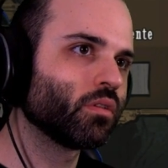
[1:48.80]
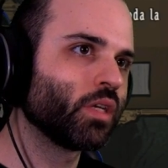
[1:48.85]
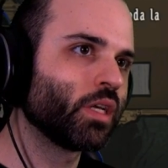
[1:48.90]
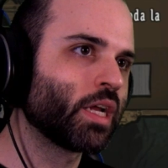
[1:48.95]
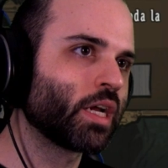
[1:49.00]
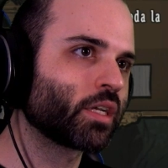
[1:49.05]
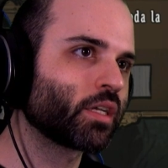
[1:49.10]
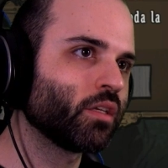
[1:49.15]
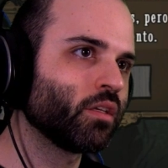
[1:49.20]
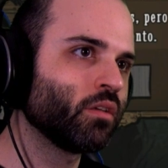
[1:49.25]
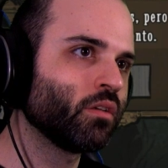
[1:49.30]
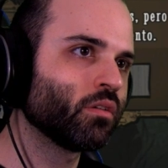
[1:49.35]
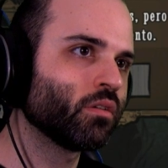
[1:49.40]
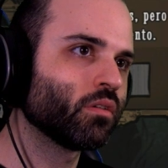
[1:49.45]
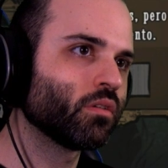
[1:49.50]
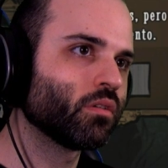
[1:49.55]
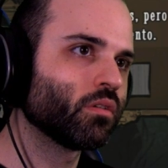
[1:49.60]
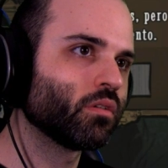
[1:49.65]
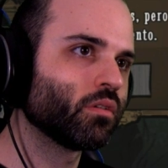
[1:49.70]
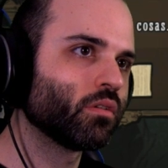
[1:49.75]
era aquí
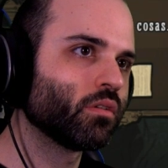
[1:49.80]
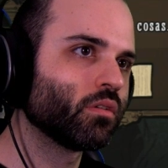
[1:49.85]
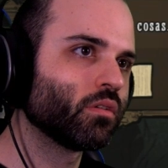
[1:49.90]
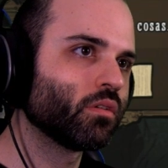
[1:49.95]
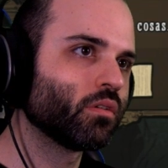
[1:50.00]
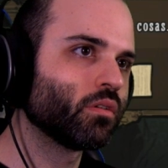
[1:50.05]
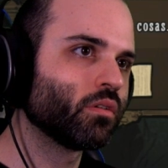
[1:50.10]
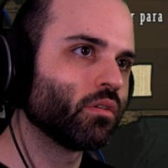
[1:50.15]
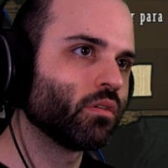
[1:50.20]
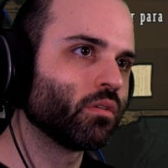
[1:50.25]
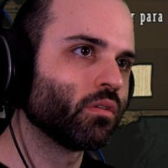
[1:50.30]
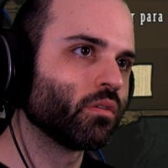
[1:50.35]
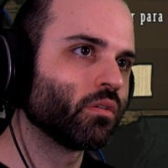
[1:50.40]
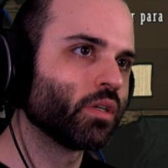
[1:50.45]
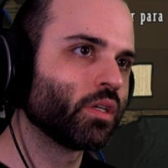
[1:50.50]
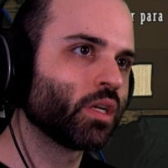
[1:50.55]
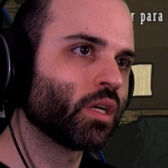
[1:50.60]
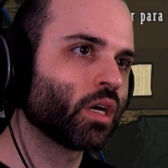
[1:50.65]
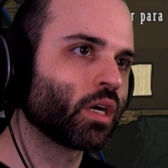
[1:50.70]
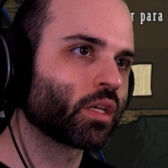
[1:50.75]
o
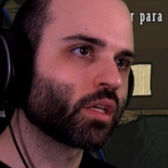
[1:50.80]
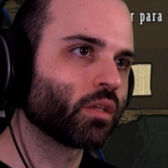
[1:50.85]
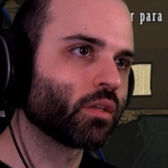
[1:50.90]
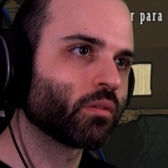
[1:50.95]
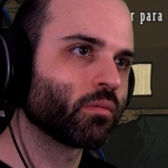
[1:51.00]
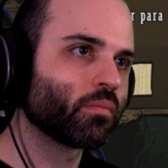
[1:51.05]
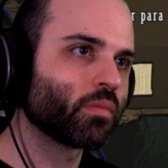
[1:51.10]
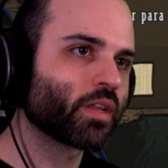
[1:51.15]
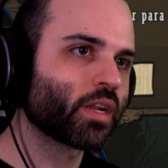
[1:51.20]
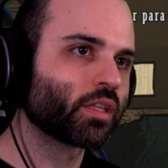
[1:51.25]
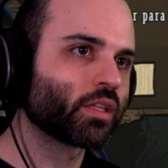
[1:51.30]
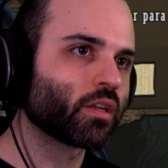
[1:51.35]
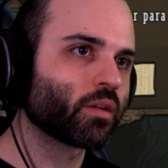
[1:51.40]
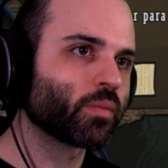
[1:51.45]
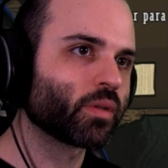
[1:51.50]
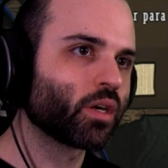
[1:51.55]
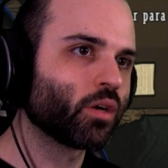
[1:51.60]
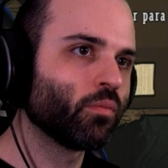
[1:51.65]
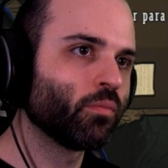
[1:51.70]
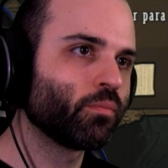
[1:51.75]
era aquí. Piedra
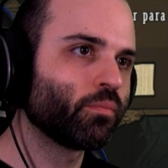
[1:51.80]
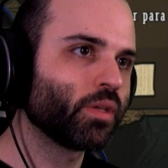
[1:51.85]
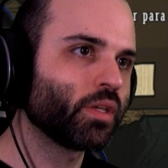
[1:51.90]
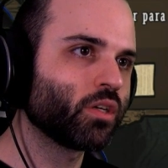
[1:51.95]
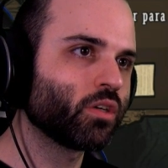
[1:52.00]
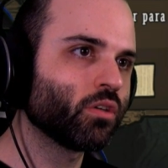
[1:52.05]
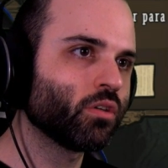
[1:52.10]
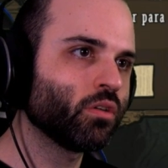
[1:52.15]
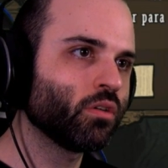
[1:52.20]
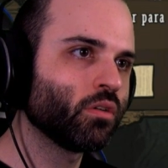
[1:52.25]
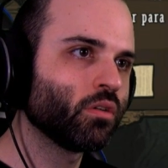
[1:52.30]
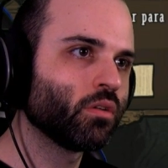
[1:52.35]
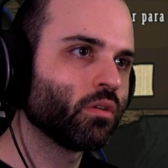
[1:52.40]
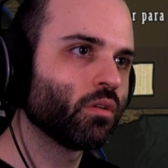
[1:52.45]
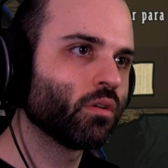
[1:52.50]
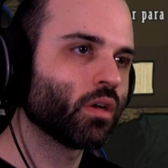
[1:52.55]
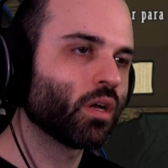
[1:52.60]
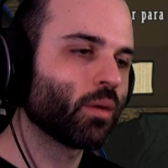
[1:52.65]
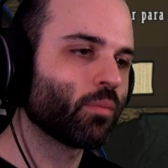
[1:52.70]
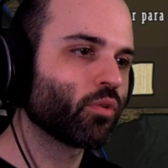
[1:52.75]
térmica. Un pico.
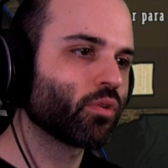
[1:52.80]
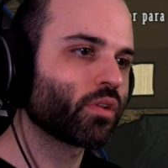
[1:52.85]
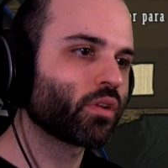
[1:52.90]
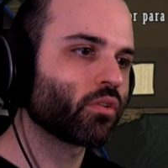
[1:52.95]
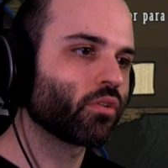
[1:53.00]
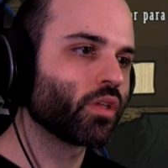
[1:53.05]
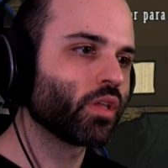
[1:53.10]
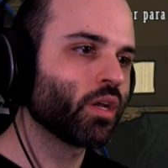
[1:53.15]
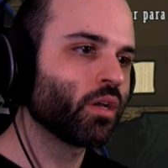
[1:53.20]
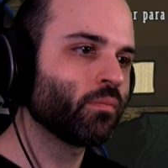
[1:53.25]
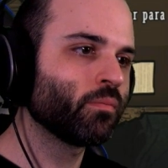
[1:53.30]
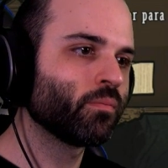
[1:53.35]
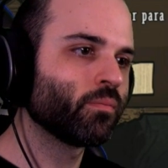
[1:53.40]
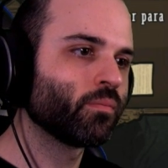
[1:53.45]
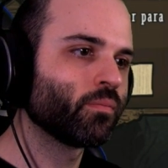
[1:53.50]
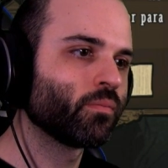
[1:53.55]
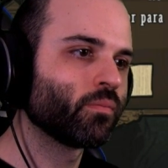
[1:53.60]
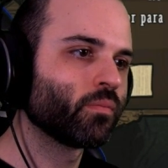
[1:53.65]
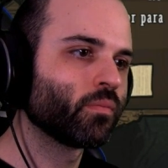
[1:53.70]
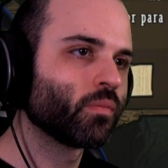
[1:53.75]
Ah, ¿puedo hacerlo ya?
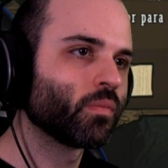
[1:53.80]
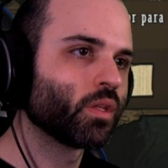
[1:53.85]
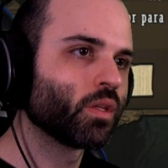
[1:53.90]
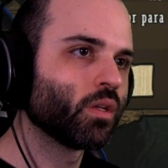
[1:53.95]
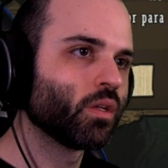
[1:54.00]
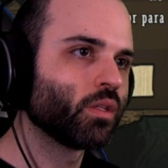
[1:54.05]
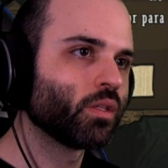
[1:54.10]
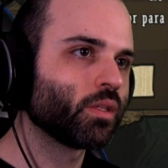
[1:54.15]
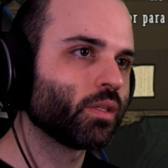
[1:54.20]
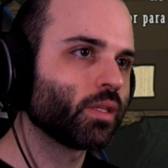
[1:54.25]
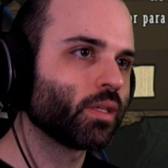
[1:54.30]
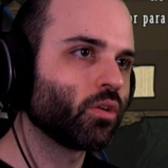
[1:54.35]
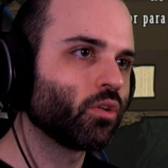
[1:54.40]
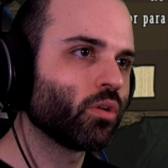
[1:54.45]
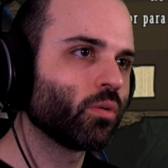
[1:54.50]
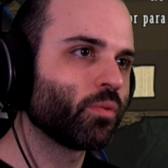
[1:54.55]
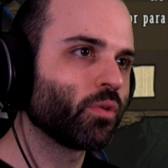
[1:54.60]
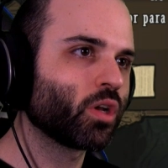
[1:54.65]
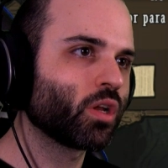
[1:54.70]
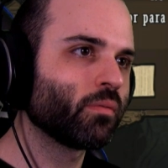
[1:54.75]
Tengo
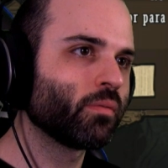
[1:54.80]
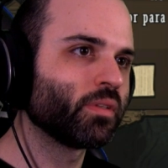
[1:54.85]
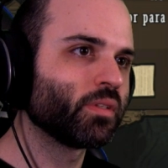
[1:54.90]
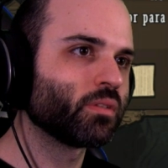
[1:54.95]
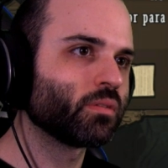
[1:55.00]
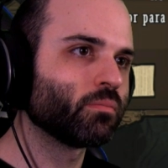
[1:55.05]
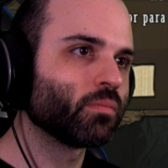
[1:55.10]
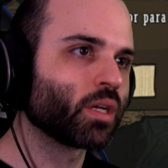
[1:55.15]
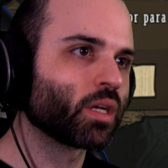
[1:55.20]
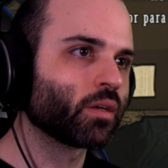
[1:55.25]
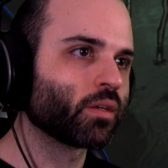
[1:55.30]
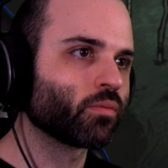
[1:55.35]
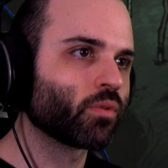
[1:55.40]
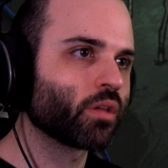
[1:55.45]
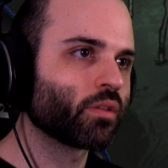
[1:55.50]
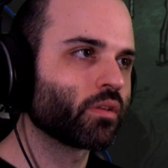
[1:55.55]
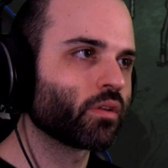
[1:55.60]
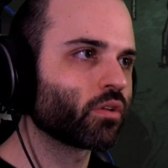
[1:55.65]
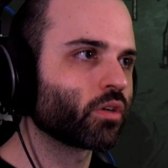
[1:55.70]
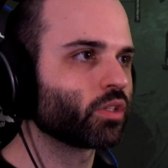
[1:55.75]
el pico al... Venga, voy a
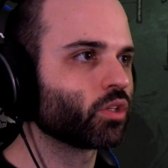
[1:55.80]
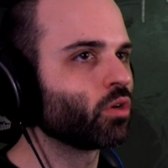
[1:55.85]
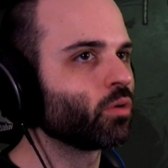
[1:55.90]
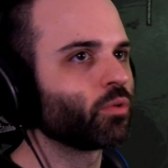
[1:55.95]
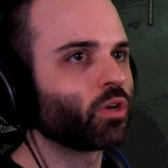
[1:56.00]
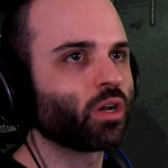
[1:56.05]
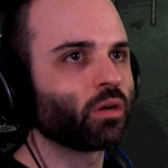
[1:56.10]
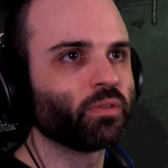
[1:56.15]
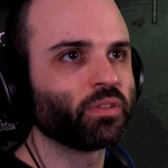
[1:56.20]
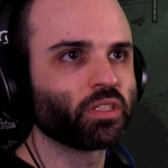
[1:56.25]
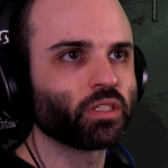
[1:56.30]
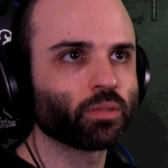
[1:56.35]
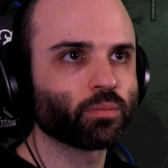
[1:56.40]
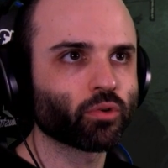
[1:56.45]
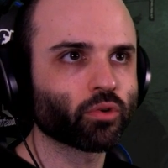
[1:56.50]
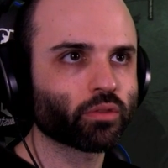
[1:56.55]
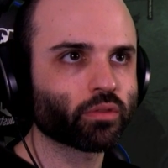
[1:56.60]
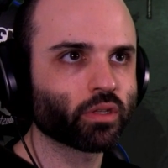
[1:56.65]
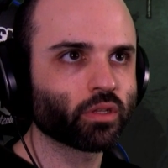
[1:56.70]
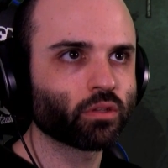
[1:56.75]
hacerlo que tengo el pico al 27%.
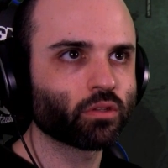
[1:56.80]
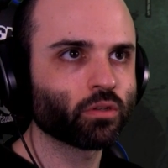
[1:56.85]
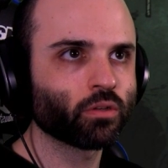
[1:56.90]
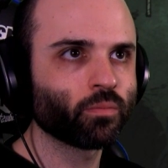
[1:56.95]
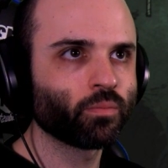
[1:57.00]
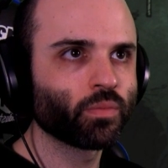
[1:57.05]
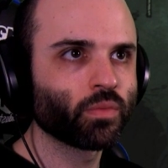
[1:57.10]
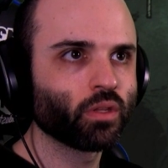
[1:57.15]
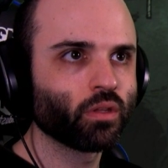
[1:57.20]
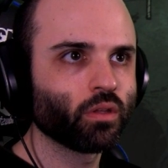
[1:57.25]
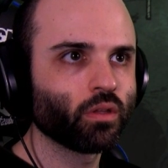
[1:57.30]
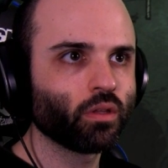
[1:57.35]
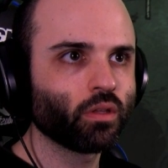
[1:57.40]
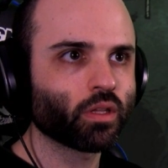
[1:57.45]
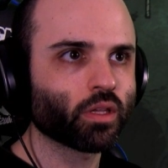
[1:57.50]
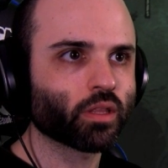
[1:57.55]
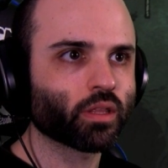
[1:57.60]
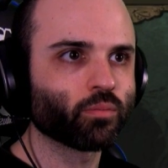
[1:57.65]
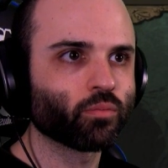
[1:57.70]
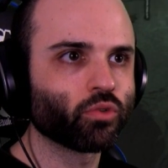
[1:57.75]

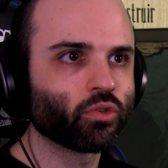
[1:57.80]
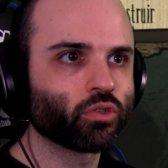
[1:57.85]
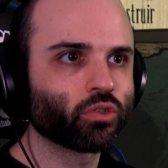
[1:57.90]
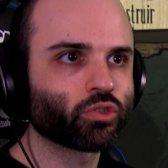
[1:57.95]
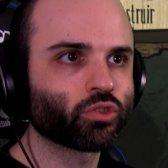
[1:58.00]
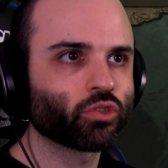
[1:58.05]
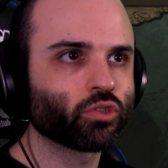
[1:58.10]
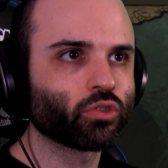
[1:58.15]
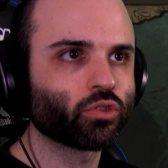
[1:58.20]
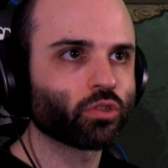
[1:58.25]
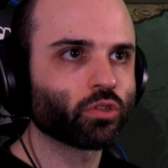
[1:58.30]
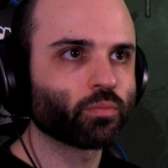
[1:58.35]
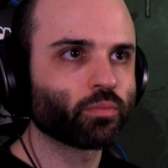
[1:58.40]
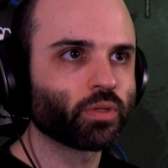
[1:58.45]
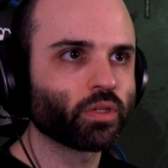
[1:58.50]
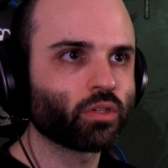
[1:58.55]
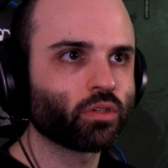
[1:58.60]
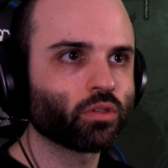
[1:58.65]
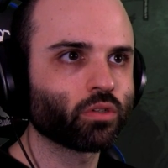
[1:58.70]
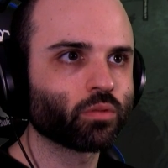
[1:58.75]
Hacemos otro
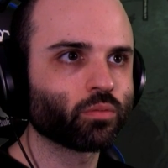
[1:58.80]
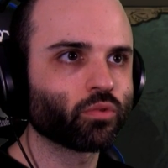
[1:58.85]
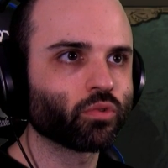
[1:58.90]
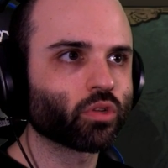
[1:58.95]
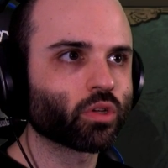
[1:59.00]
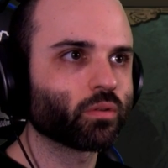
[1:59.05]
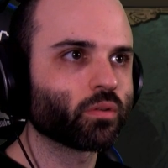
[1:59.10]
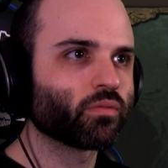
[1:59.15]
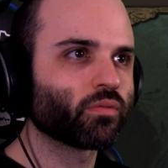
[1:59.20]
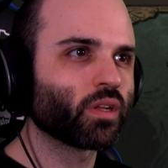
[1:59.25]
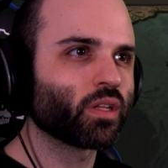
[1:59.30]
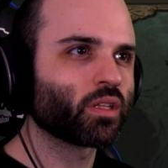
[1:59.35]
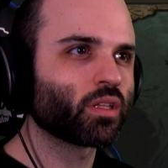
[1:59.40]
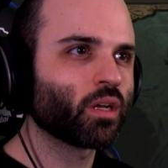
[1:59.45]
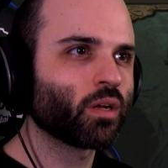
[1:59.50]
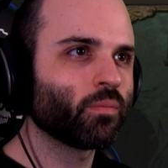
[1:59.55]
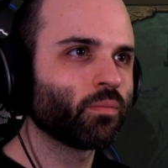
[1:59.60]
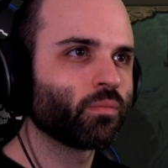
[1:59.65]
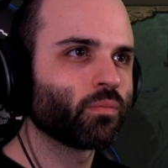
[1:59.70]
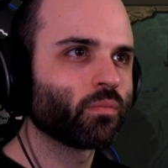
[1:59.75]
pico, no puedo, que me
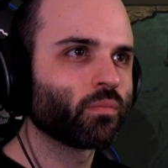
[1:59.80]
falta.